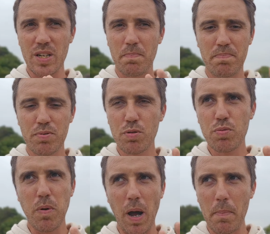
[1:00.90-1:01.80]

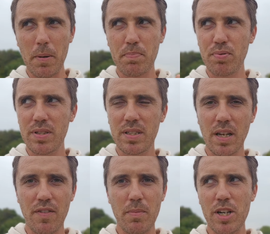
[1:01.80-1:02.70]
ne me rappelle plus
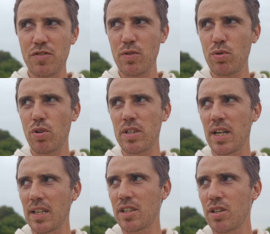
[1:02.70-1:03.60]
si LVMH fait du
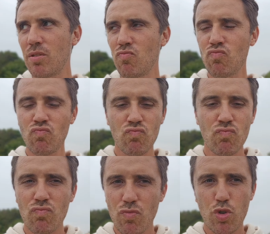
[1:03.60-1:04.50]
cognac,
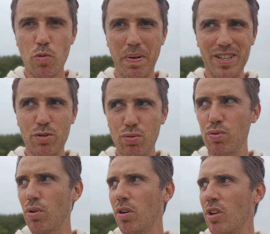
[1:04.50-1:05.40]
je suis pas
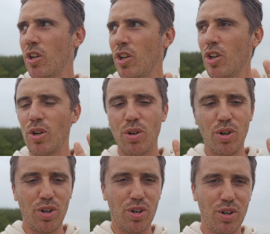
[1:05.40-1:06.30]
sûr.
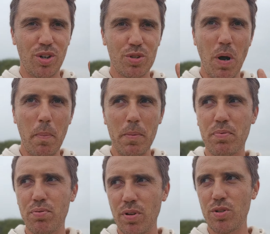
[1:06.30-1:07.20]
Euh, je me rappelle
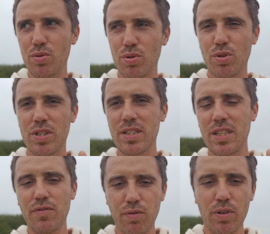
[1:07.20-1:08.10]
plus. Euh, je, sais ce
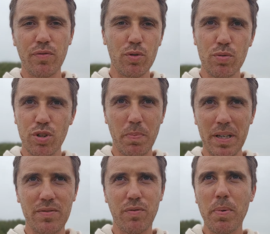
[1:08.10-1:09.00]
qu'ils font. Ils font du
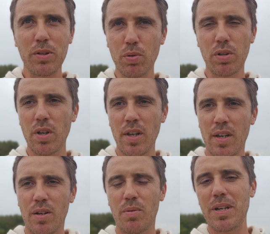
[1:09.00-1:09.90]
champagne, ils font plein de trucs.
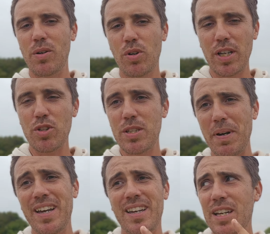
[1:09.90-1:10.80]
Mais le cognac, je ne sais
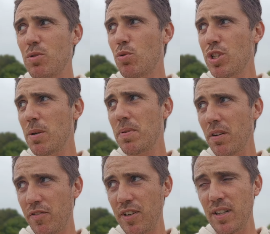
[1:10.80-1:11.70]
pas. Et du coup, j'ai
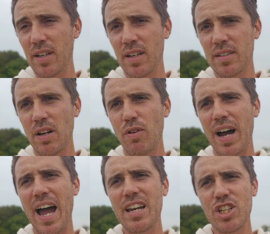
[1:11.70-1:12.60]
bien fait
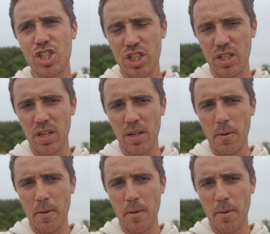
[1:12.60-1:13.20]
d'avoir allégé.